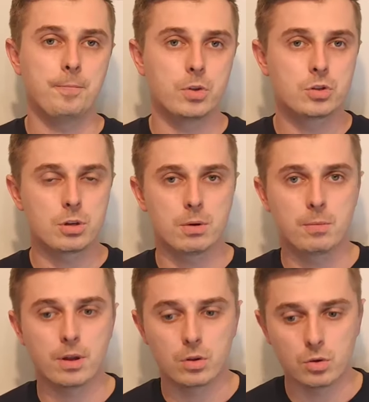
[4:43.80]
i trzeba
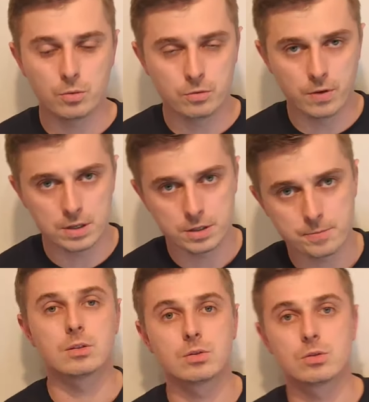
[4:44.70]
na to uważać.
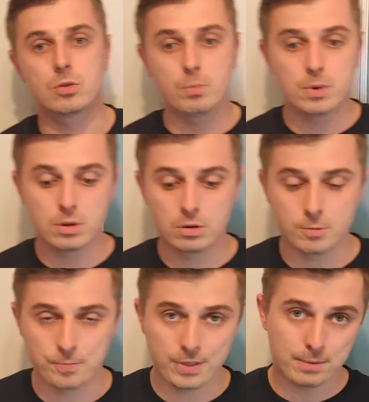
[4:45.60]
Zróbmy
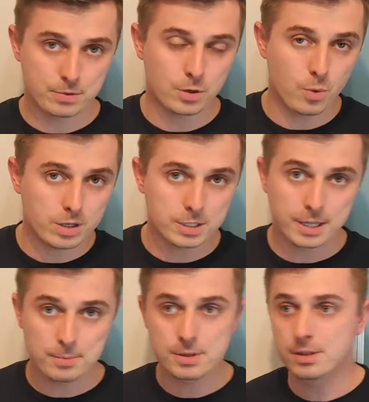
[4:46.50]
to na przykładzie,
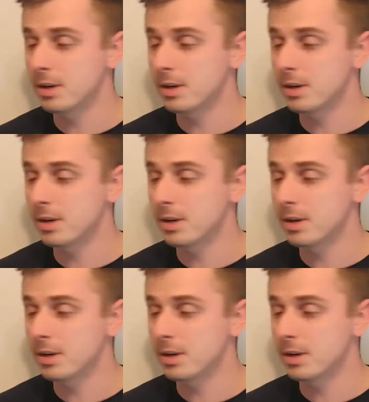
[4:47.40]
tak będzie